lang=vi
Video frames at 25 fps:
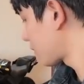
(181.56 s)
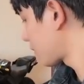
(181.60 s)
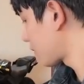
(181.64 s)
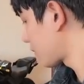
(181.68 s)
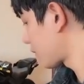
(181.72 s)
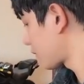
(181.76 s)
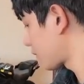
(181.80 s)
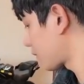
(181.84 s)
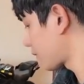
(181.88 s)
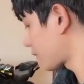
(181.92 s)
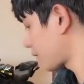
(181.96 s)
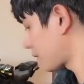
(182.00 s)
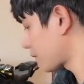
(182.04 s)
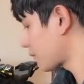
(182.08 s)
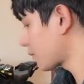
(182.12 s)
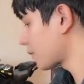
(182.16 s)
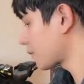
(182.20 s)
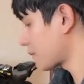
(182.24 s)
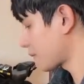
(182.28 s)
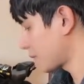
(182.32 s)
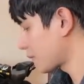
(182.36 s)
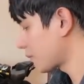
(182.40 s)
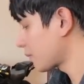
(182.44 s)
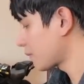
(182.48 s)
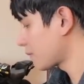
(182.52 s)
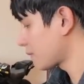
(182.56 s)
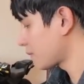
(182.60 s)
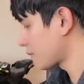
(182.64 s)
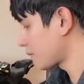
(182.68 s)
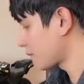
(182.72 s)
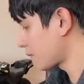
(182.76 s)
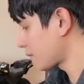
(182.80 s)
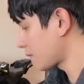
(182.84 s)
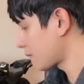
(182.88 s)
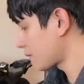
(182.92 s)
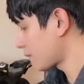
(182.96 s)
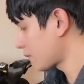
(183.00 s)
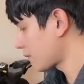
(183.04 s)
chuyện đó rồi, cho
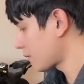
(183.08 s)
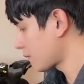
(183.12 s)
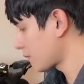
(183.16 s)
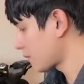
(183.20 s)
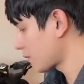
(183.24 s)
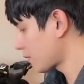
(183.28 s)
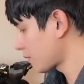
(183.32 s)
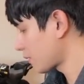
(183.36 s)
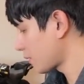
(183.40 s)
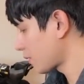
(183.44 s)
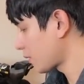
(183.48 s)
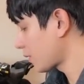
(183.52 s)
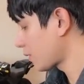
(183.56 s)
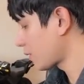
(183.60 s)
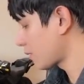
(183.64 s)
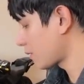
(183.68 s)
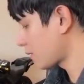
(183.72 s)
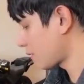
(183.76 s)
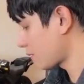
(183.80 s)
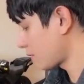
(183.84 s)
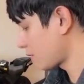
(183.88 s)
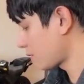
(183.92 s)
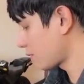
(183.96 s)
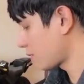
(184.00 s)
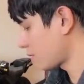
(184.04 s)
nên là yên tâm mà mua thôi.